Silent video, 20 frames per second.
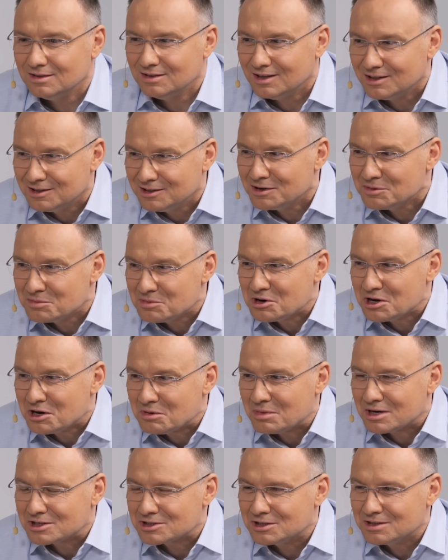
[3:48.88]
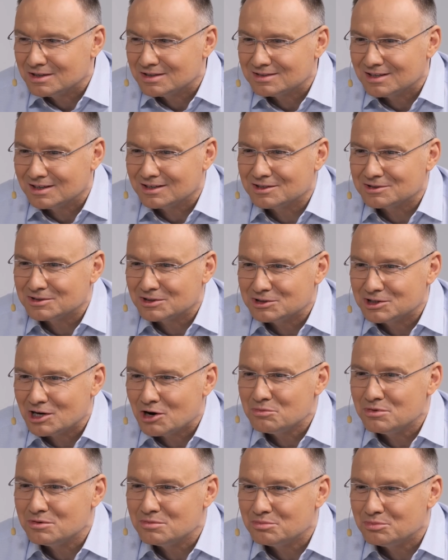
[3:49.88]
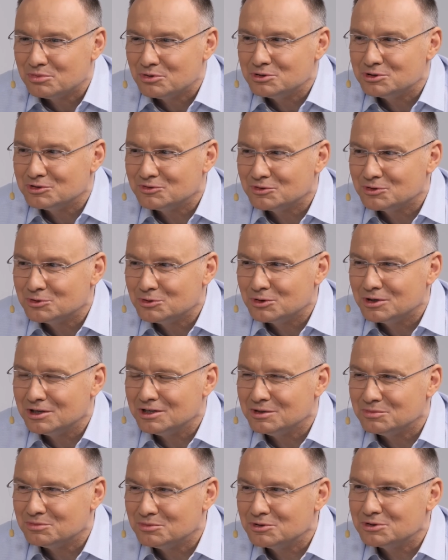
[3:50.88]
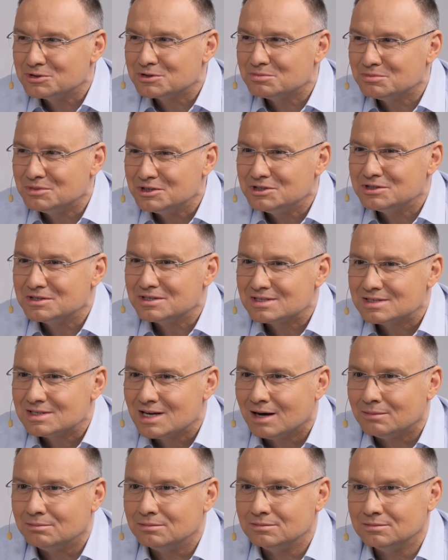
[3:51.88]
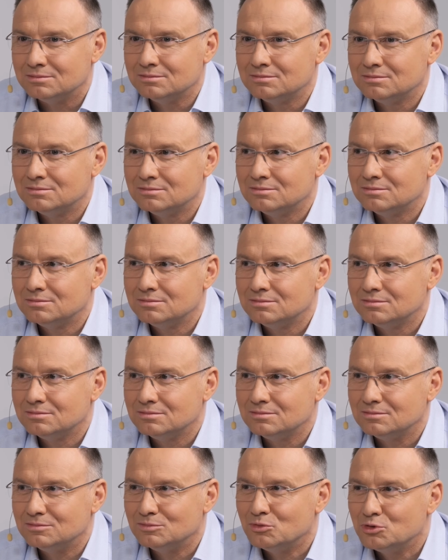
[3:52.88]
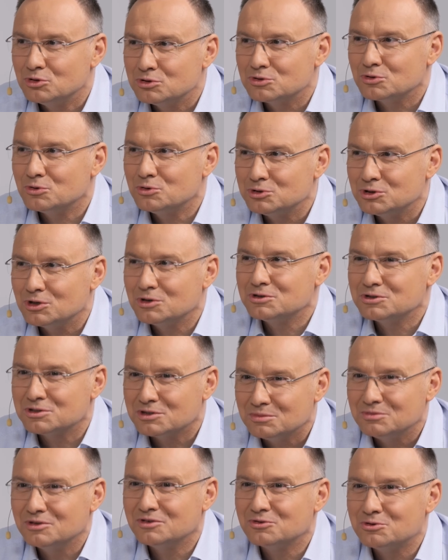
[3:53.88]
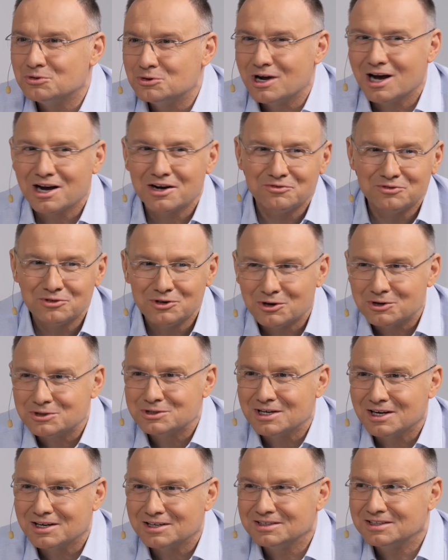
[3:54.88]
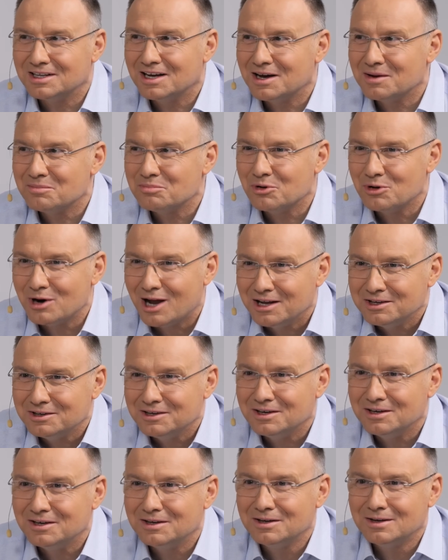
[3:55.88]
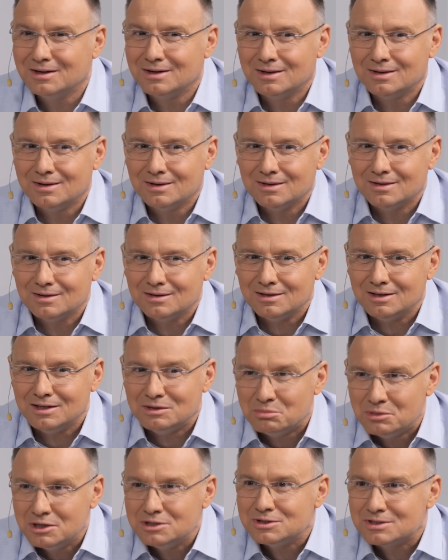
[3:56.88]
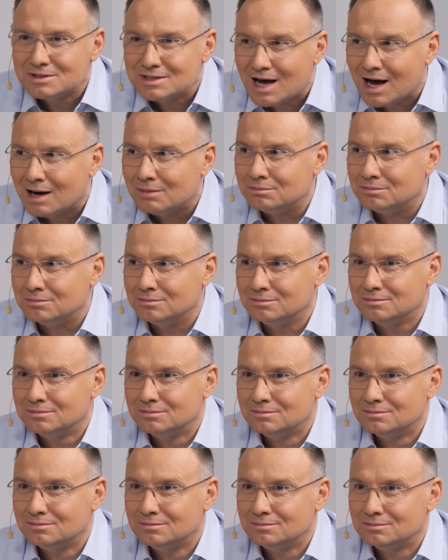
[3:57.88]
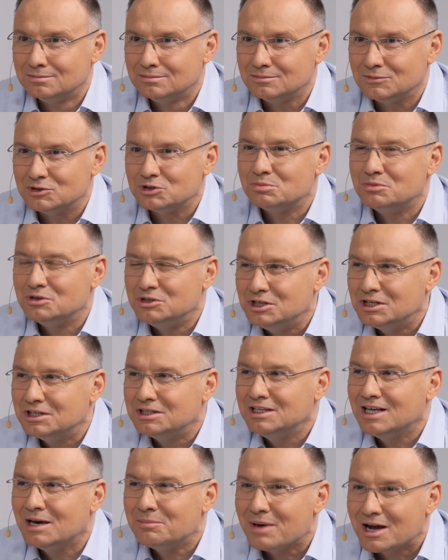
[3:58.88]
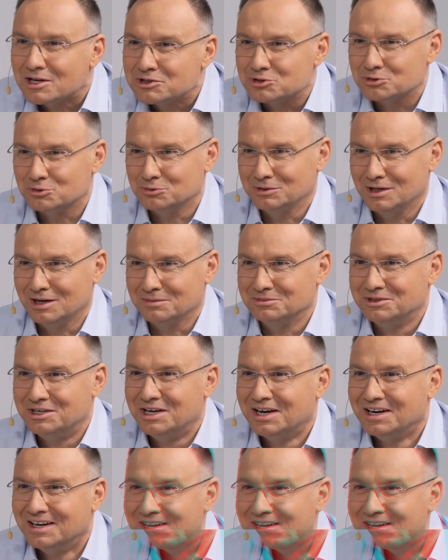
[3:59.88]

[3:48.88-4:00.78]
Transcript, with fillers: Jedno moje marzenie jest takie, że chciałbym pójść w góry i móc być sam. Móc usiąść sobie w górach, w gorcach, na polanie i być sam, żeby nikt nie patrzył na mnie.